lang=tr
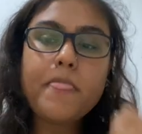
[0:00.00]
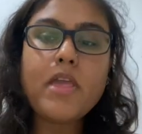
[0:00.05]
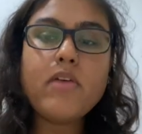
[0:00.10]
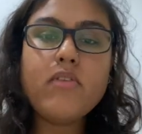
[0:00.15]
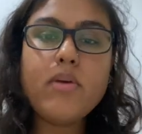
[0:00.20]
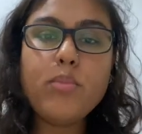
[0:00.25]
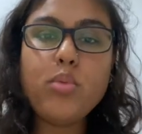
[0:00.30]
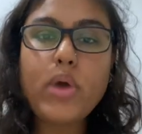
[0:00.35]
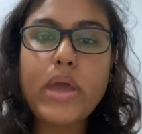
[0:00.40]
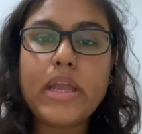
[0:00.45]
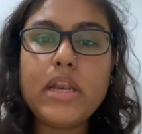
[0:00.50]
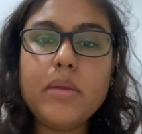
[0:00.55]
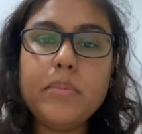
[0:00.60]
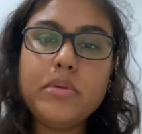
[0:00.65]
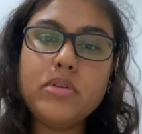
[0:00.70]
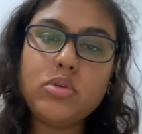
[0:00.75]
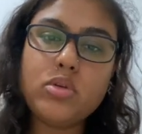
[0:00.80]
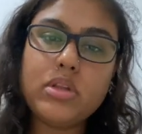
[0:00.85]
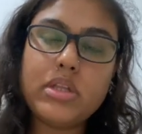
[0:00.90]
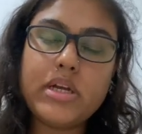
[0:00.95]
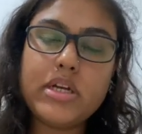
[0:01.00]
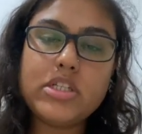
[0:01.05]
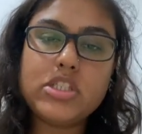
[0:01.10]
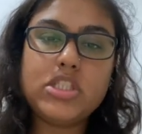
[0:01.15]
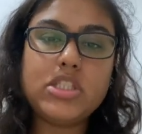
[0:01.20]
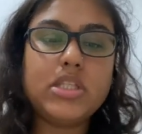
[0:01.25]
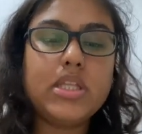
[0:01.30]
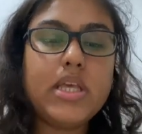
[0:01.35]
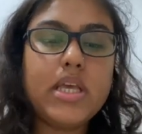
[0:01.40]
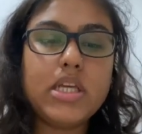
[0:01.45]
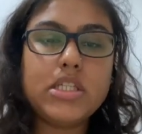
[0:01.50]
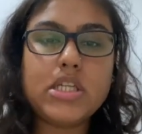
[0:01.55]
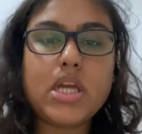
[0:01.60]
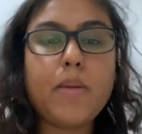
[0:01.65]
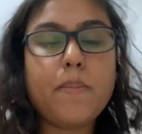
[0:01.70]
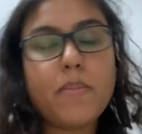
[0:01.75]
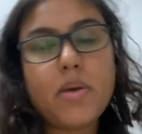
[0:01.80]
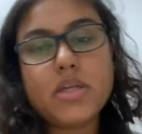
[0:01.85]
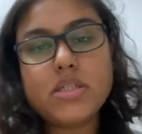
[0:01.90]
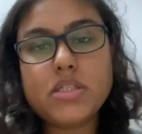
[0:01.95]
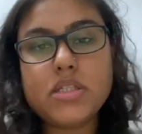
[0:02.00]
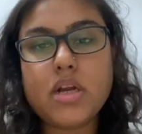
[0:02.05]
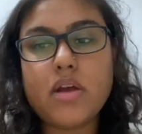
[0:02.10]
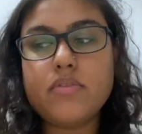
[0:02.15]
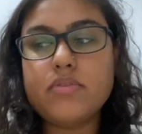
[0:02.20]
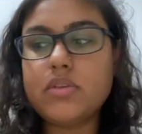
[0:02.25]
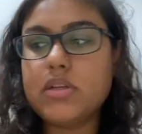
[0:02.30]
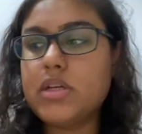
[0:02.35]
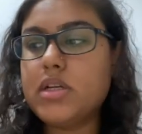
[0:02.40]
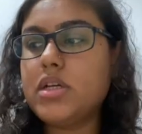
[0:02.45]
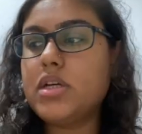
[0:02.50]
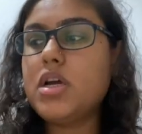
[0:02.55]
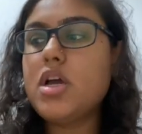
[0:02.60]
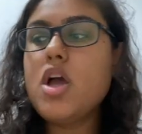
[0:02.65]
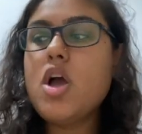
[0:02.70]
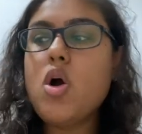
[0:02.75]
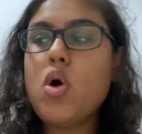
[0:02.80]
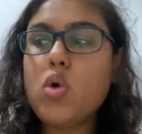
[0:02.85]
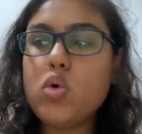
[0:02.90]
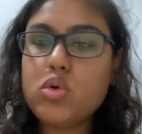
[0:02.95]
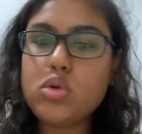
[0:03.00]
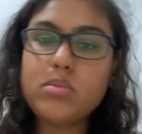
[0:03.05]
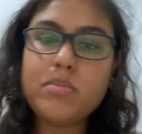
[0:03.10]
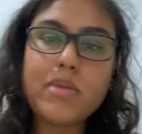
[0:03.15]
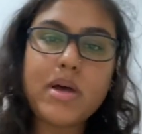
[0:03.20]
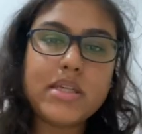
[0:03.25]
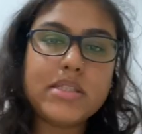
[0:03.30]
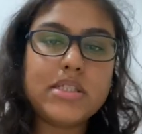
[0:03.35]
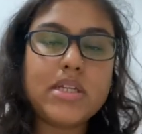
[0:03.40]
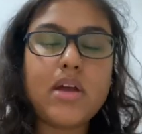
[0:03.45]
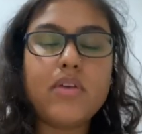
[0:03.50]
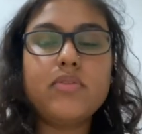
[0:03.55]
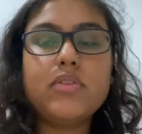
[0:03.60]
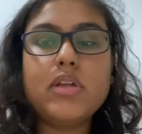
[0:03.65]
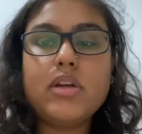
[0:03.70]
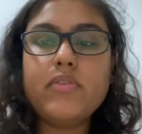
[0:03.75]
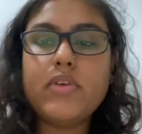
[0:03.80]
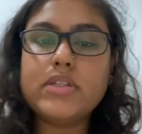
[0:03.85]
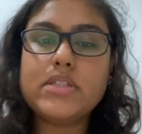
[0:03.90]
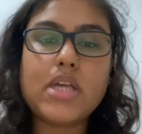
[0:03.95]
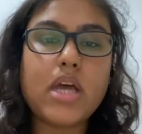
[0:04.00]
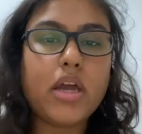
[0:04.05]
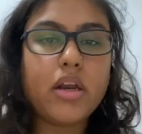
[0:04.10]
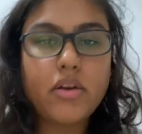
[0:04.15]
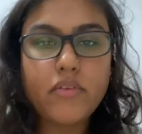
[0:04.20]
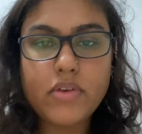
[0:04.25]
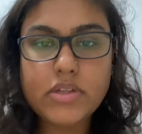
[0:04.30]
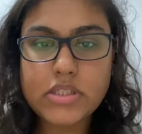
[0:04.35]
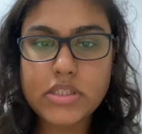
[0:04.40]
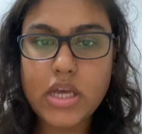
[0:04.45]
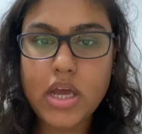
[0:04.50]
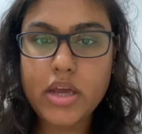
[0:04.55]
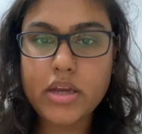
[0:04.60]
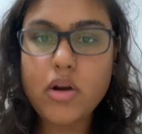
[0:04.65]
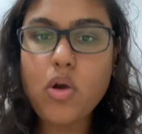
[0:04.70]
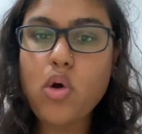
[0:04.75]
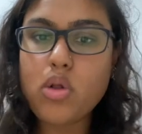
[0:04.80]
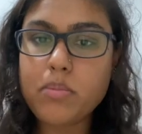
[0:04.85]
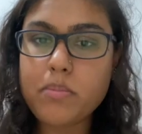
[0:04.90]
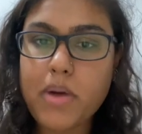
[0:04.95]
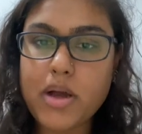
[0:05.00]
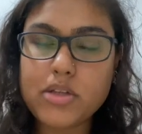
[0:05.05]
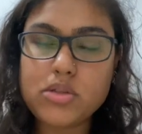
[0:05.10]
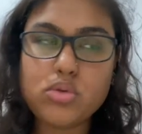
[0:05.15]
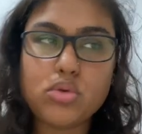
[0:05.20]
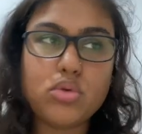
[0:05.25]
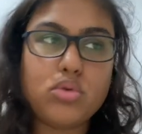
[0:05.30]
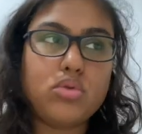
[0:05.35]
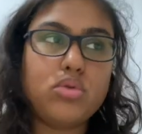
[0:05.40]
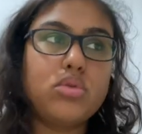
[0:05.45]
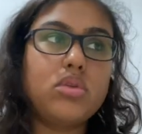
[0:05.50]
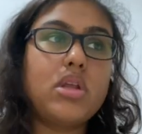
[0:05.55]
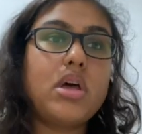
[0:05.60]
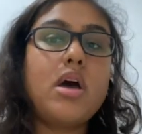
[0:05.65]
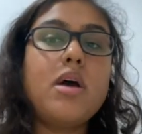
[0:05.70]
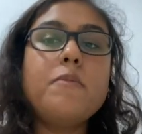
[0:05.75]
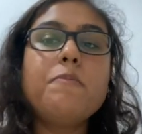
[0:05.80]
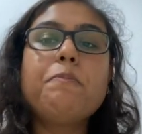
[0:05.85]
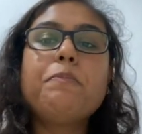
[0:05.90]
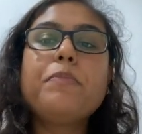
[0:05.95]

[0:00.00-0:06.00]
Ve bu 50 bin doların içinde yaşam masrafları, okul masrafları vesaire vesaire olmak zorunda.